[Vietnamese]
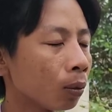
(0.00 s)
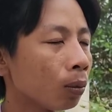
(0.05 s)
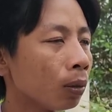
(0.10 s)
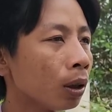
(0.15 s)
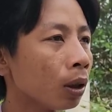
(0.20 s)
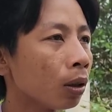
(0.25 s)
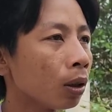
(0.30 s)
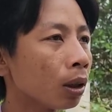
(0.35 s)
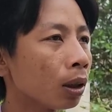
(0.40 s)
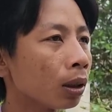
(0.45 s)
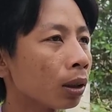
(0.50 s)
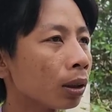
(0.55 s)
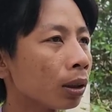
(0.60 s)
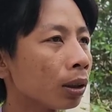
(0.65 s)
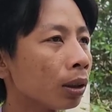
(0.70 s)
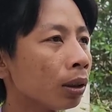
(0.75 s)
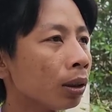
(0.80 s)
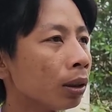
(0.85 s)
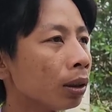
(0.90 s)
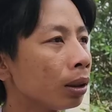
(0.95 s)
cũng lo
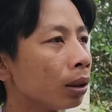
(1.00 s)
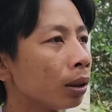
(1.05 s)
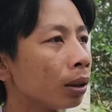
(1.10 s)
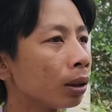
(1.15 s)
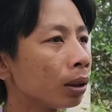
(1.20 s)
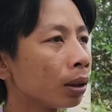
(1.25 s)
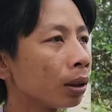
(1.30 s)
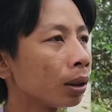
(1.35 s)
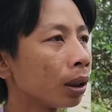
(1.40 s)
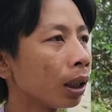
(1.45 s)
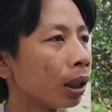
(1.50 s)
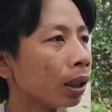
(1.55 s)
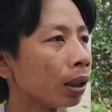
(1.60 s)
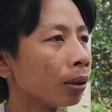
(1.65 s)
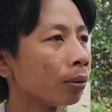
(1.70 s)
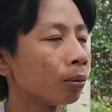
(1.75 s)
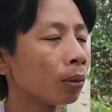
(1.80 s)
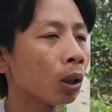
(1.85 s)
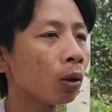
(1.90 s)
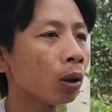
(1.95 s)
như
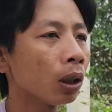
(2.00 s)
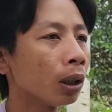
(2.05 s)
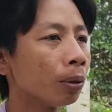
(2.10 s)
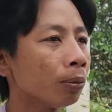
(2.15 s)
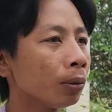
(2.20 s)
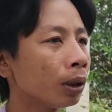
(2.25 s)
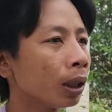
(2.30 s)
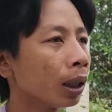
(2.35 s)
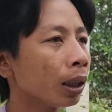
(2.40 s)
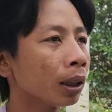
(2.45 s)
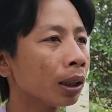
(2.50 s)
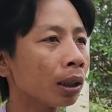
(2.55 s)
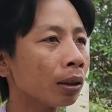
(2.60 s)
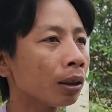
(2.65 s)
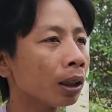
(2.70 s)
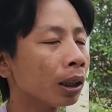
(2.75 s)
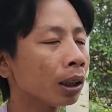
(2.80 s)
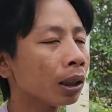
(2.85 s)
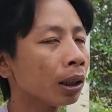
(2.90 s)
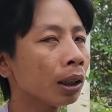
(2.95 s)
tiền bảo hiểm anh
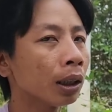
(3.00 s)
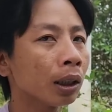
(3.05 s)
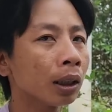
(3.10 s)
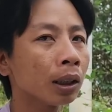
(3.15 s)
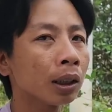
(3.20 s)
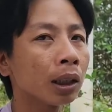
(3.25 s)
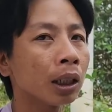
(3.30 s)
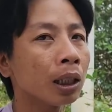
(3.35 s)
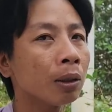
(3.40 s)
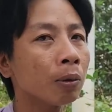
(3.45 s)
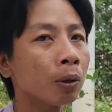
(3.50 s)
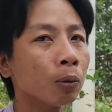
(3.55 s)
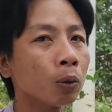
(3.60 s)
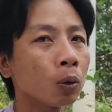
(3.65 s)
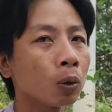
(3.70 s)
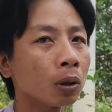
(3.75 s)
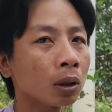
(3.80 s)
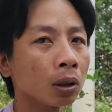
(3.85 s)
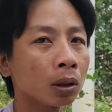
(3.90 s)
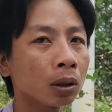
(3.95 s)
ở này kia chế có
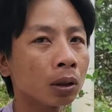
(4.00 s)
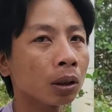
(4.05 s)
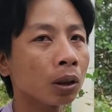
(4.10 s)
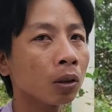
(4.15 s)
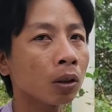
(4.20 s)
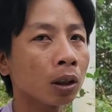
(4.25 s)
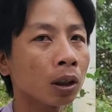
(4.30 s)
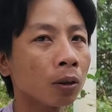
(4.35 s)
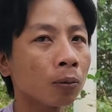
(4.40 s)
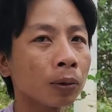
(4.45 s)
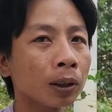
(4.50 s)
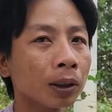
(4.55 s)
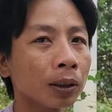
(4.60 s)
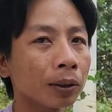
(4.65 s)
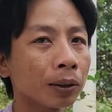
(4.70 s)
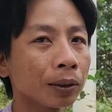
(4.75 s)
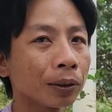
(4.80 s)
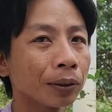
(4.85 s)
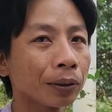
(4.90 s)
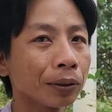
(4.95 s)
mua cho không đó
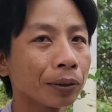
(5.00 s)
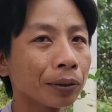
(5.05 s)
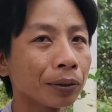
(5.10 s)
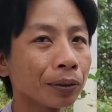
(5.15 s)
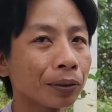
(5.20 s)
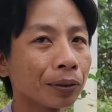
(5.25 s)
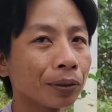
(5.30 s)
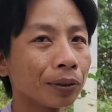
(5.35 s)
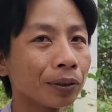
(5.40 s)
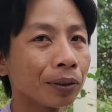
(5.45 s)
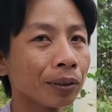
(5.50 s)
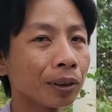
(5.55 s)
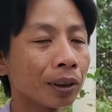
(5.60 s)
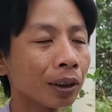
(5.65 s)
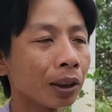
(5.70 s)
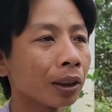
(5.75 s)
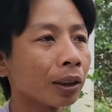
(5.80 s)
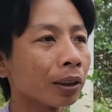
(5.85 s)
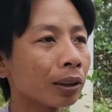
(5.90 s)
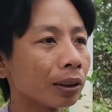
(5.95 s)
vậy hả
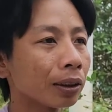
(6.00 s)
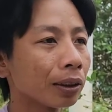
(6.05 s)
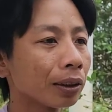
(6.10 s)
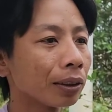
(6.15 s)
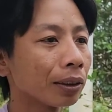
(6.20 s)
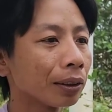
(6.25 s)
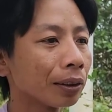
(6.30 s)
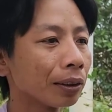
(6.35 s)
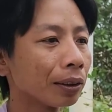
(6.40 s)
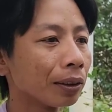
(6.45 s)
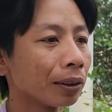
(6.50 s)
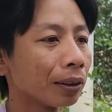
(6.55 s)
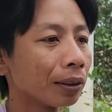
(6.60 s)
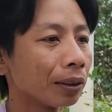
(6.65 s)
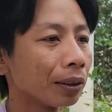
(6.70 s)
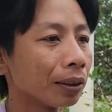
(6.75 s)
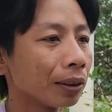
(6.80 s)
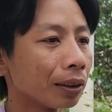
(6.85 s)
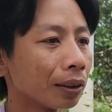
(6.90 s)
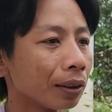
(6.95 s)
à.
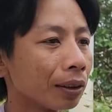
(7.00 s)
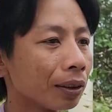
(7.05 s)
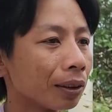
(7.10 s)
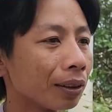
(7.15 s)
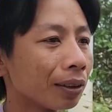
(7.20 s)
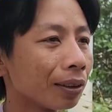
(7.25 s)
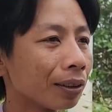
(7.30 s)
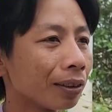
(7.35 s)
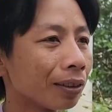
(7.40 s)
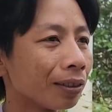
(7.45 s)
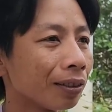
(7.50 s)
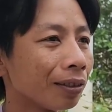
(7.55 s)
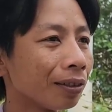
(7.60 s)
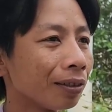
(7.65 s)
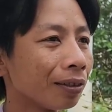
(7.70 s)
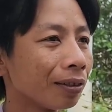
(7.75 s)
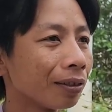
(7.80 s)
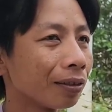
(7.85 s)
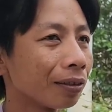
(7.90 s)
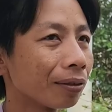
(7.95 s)
tính ra chị hường cũng giỏi
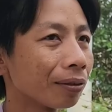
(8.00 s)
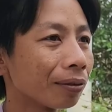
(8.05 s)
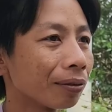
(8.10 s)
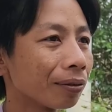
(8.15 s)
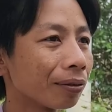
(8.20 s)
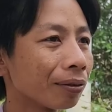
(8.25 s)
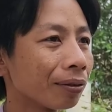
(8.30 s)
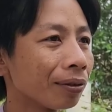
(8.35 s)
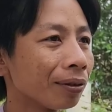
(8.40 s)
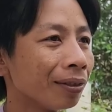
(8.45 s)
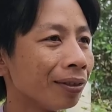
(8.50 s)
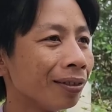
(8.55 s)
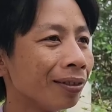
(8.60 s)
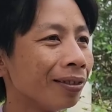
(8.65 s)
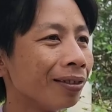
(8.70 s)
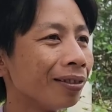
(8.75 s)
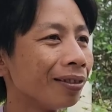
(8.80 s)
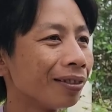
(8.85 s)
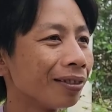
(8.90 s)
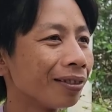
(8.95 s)
chứ ha ừ.